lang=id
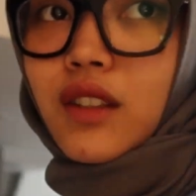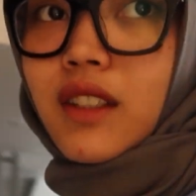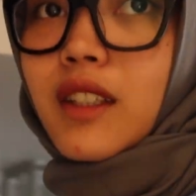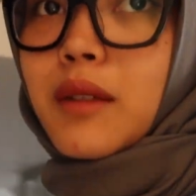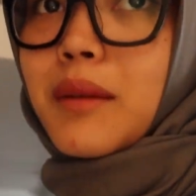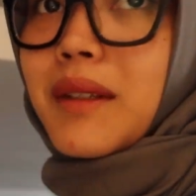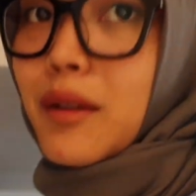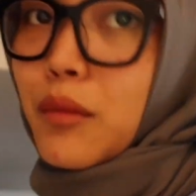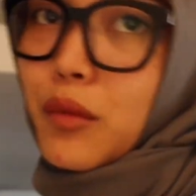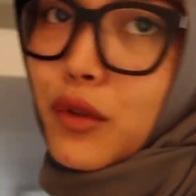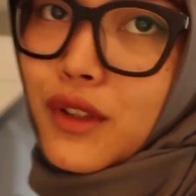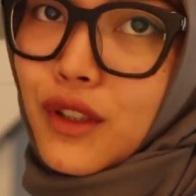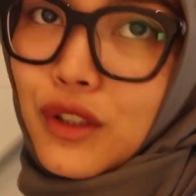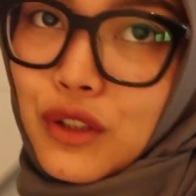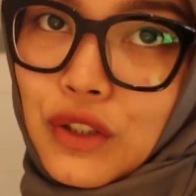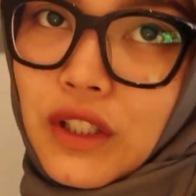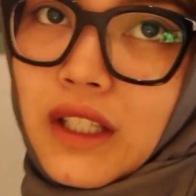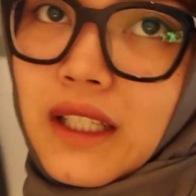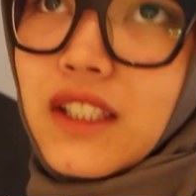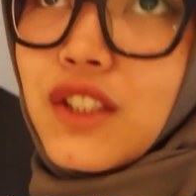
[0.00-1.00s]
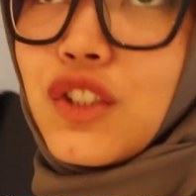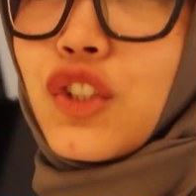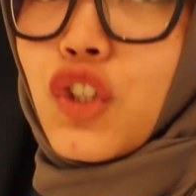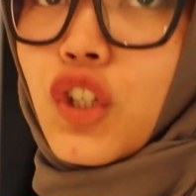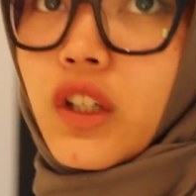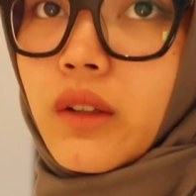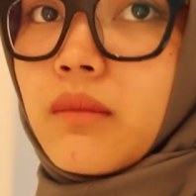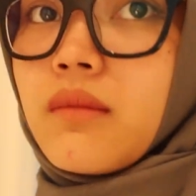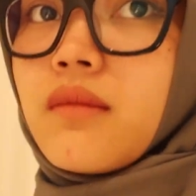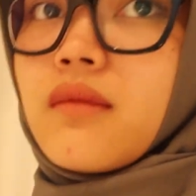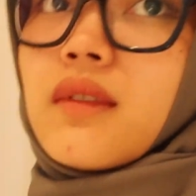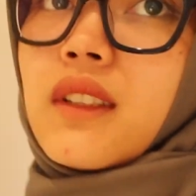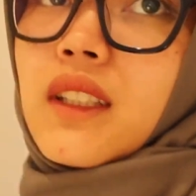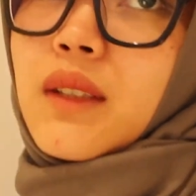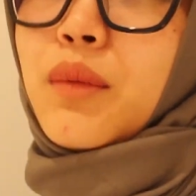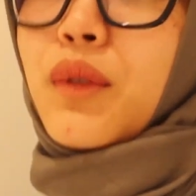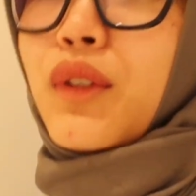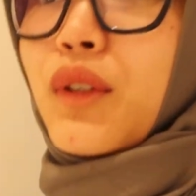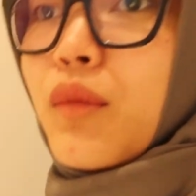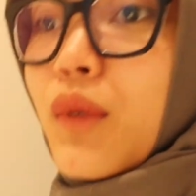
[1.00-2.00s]
soalnya kemarin Putri juga nge-gym
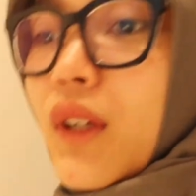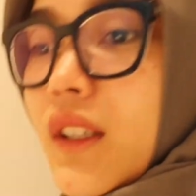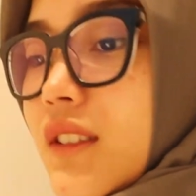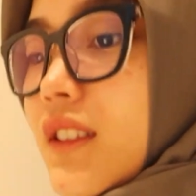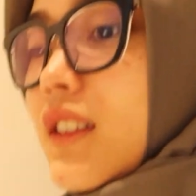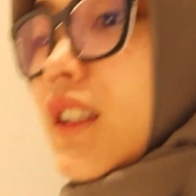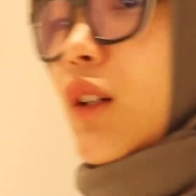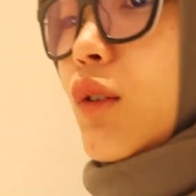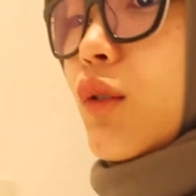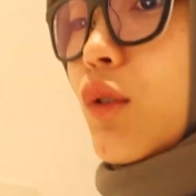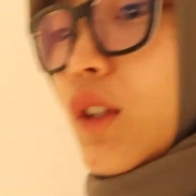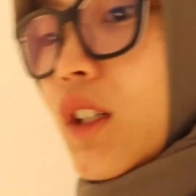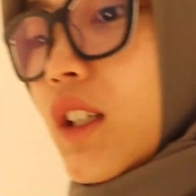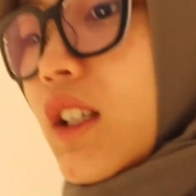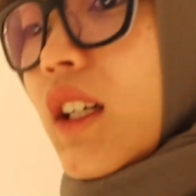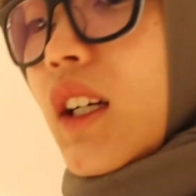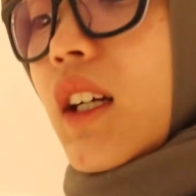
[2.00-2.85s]
nih Putri mau kasih tahu